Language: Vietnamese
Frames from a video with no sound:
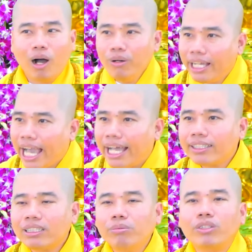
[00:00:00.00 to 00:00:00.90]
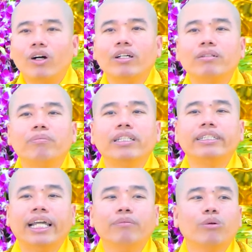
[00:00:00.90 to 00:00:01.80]
Ổ gà xong rồi mình
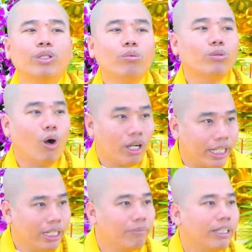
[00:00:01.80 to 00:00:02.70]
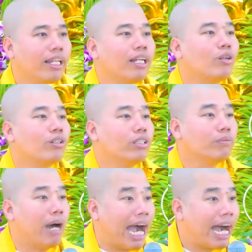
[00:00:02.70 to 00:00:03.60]
chạy một chút, có khi mình đến con
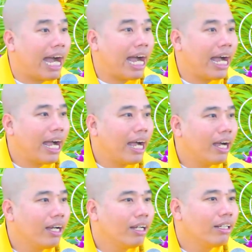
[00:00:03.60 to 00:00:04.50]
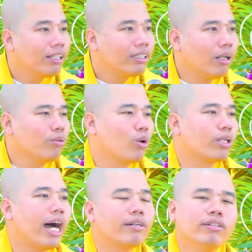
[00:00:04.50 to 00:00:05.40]
đường bằng. Trong
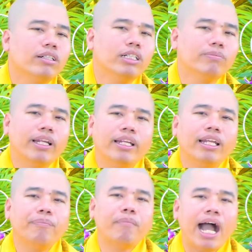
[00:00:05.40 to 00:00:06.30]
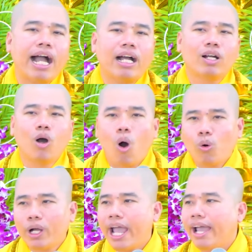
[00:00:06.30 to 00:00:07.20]
cuộc đời của người mình bằng
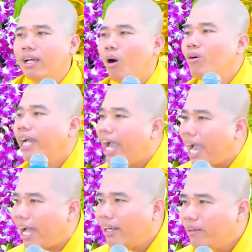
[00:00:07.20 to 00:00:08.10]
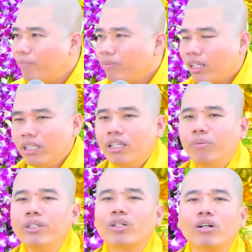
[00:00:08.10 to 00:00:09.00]
gồ ghề ổ gà thì
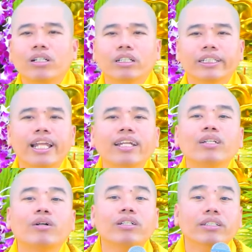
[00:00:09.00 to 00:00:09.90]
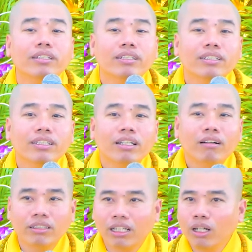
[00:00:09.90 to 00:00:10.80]
giống như con người đến với con người.
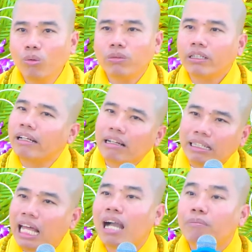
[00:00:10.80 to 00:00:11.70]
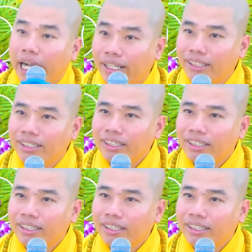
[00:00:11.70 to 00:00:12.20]
Có những lúc thì rất là thân mật.